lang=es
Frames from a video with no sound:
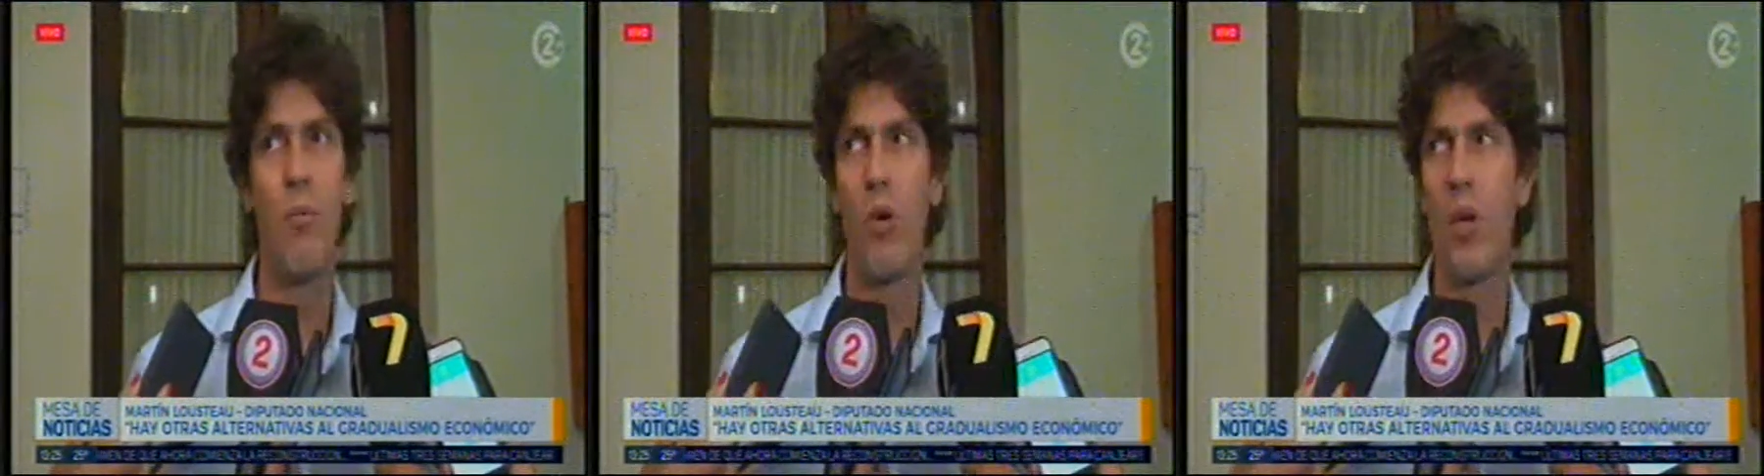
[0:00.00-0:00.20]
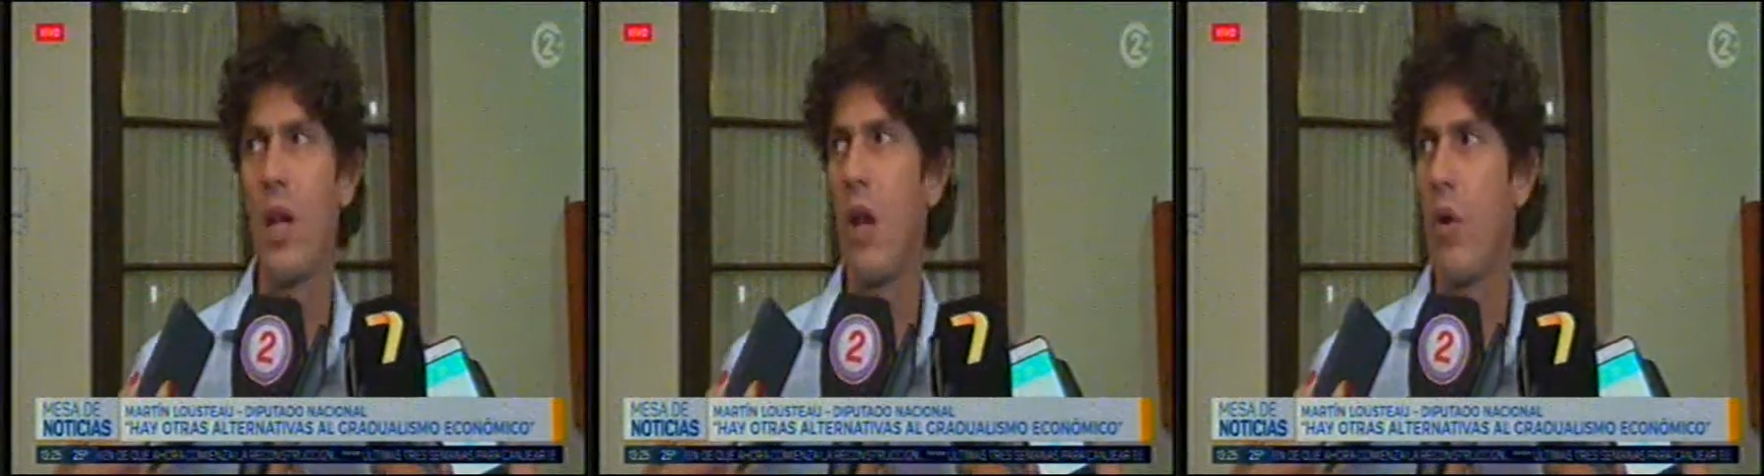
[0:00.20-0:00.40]

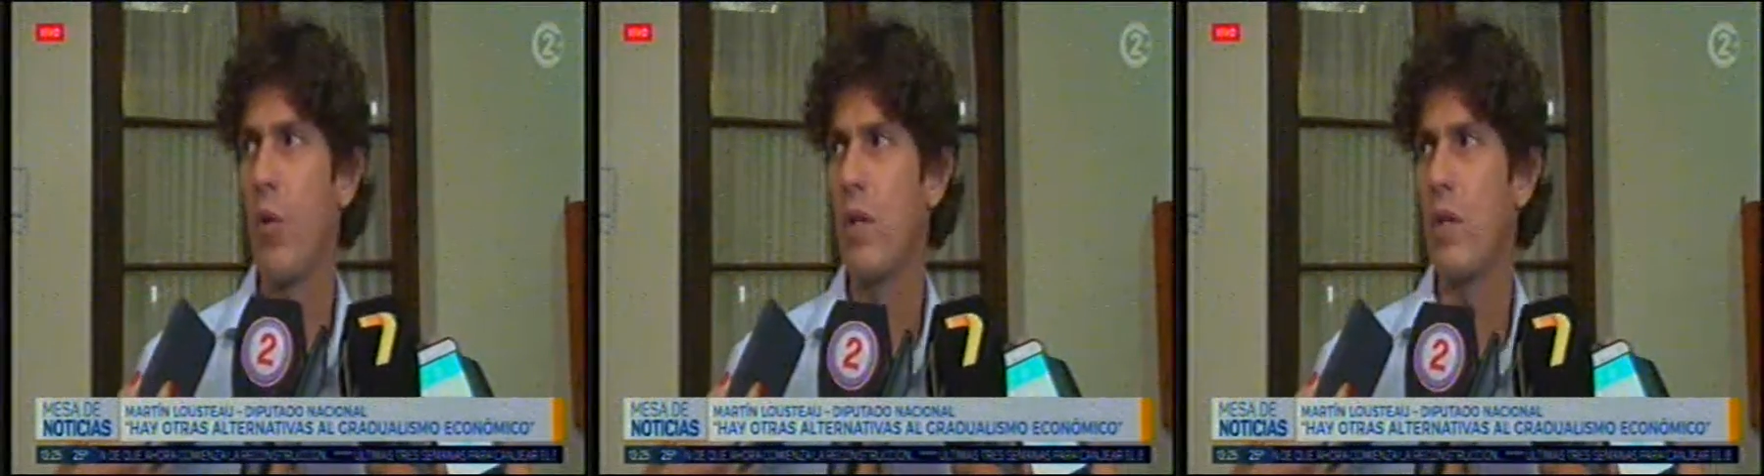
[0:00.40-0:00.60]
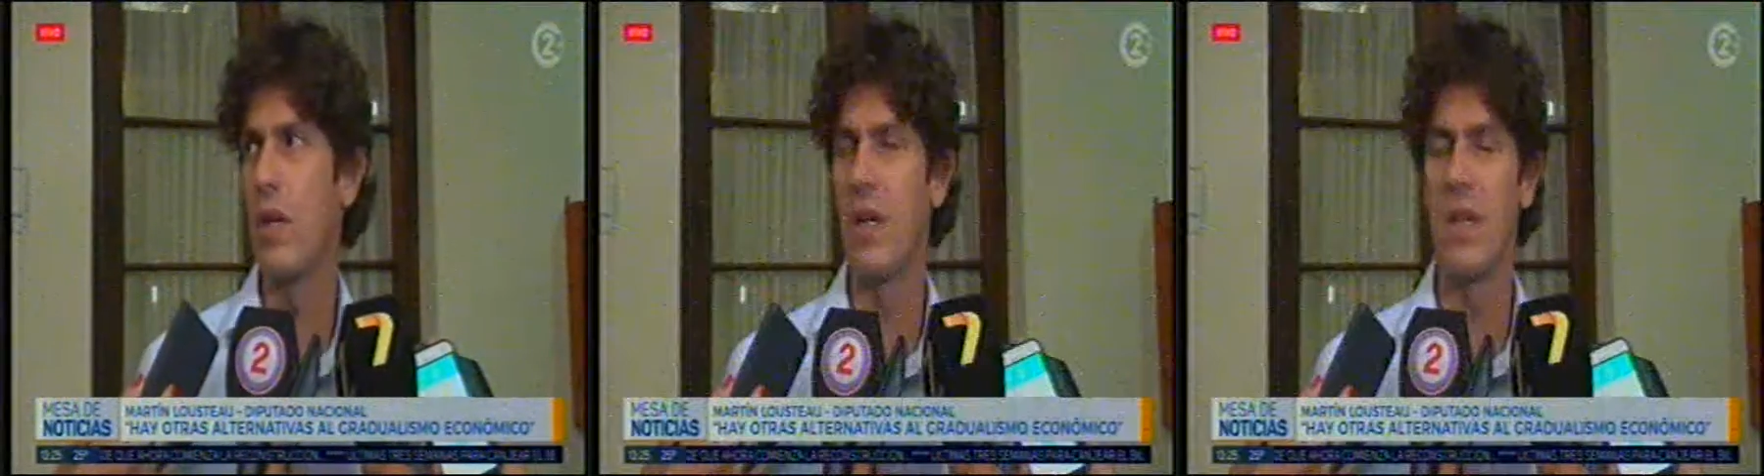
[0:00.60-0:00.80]
por qué le
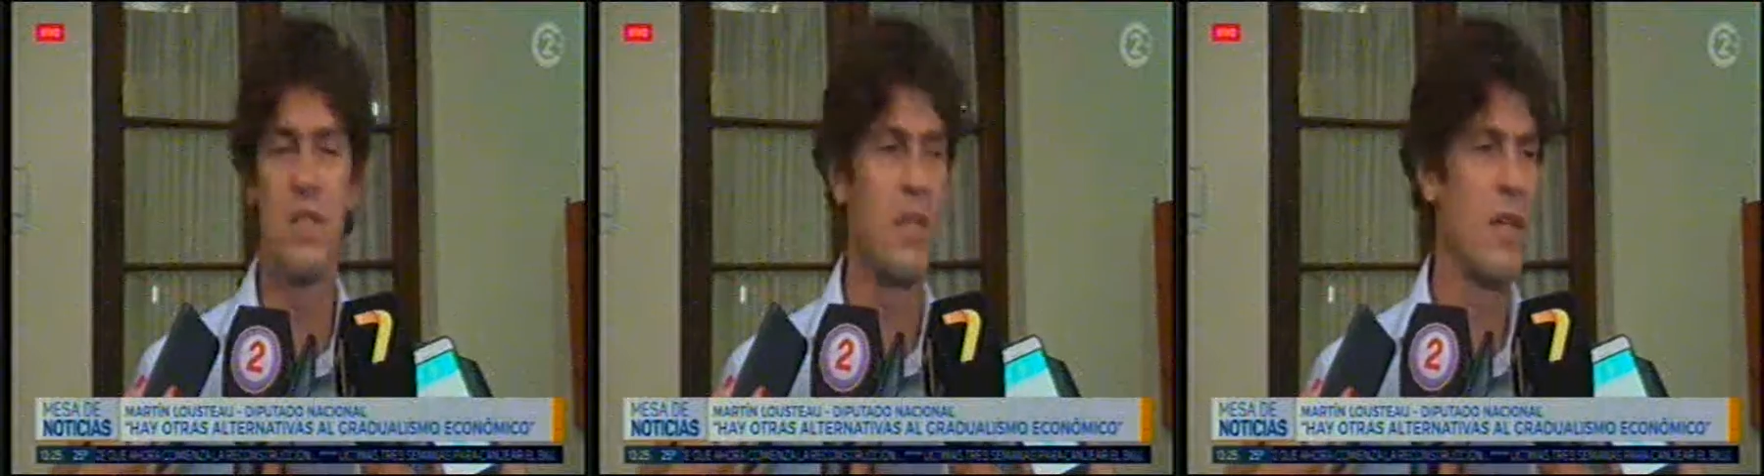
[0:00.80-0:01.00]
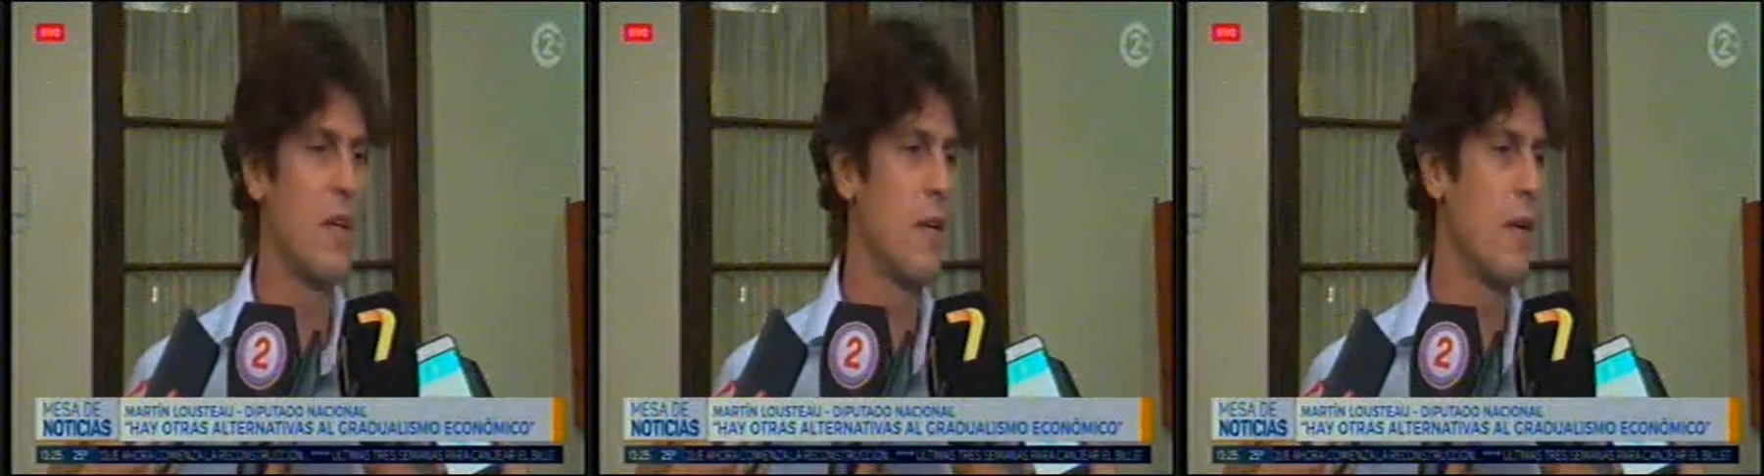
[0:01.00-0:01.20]
cuesta
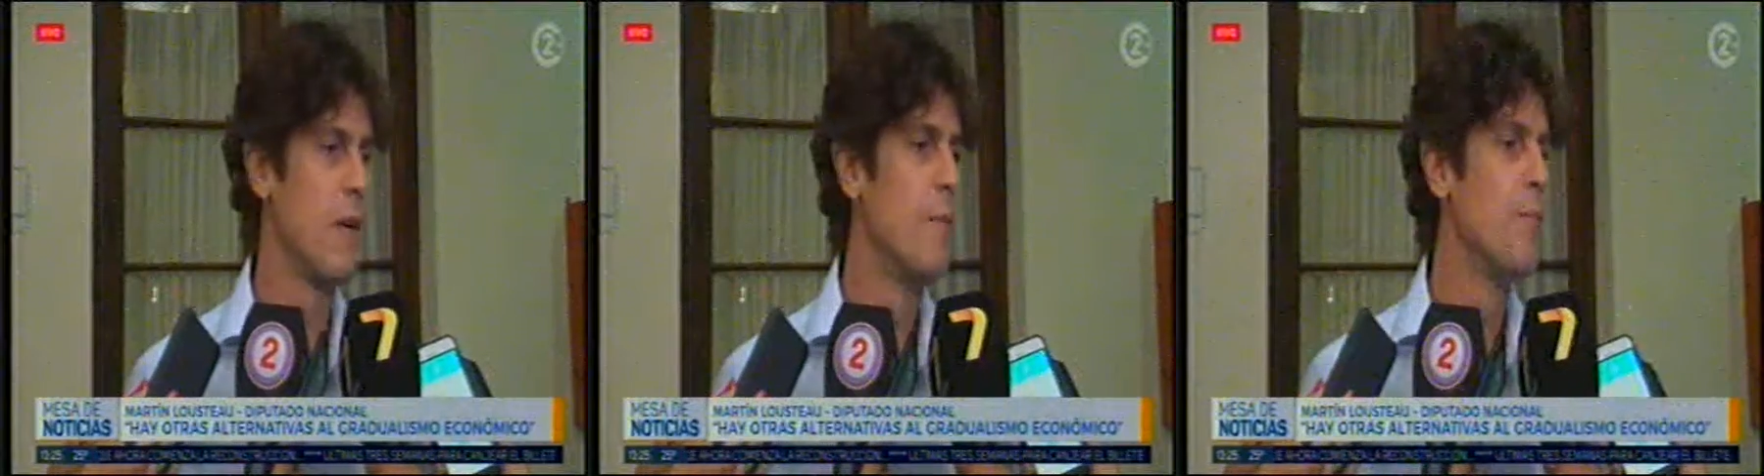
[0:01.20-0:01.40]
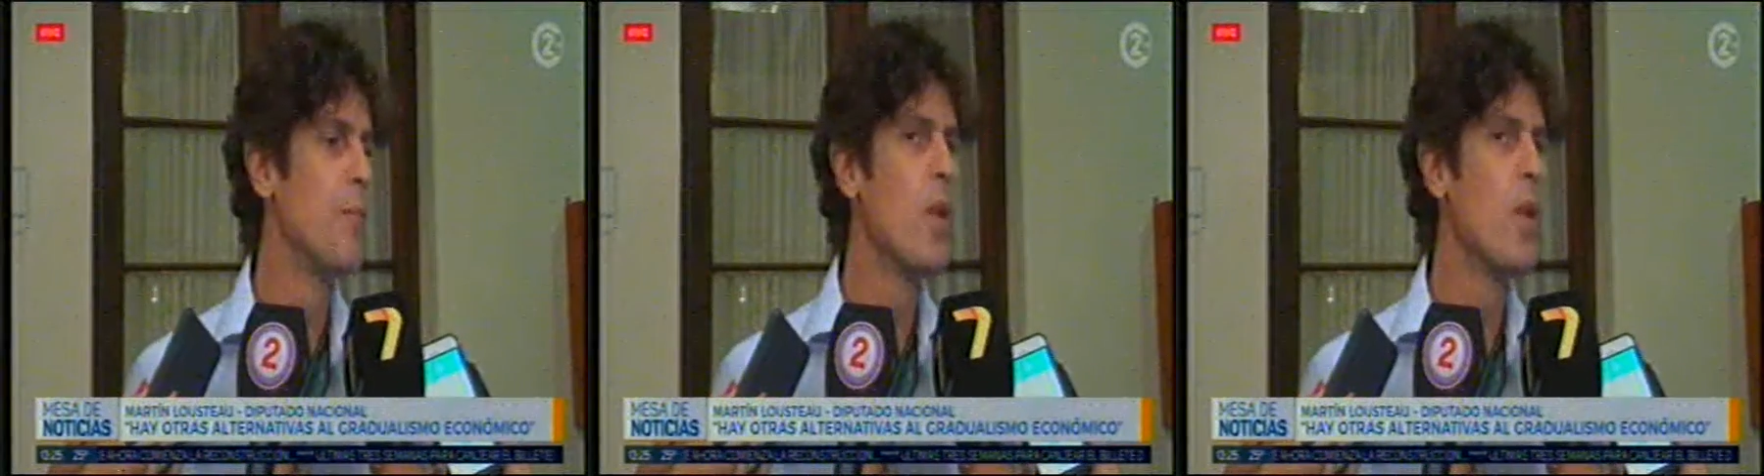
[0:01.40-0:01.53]
crecer,